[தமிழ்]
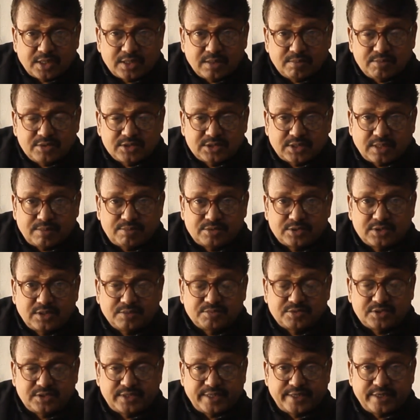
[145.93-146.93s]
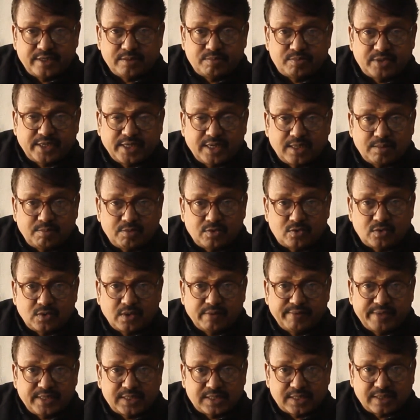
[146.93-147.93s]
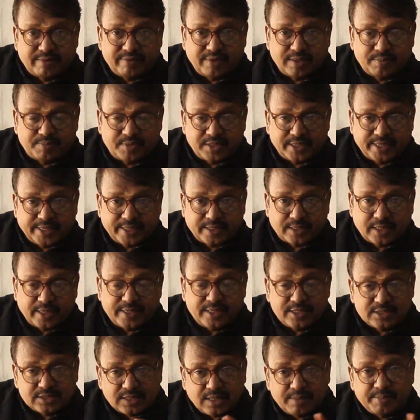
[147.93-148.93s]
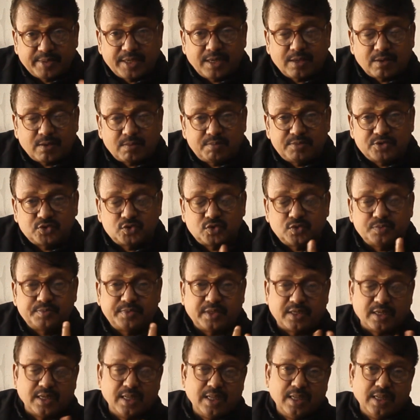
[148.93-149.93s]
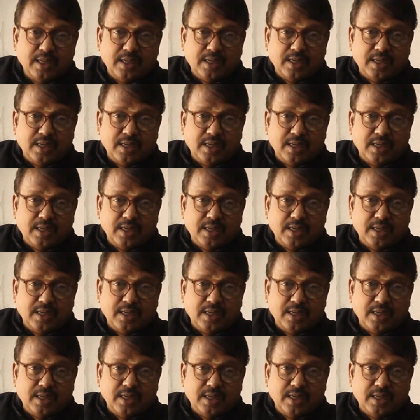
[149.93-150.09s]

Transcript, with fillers: மாதமும் சப்ஸ்கிரிப்ஷன் ரெனியூ பண்ணி நம்ம கூடவே ட்ராவல் பண்ணிட்டே இருக்காங்க இன்னும் சில பேரில் ரொம்ப சூப்பர்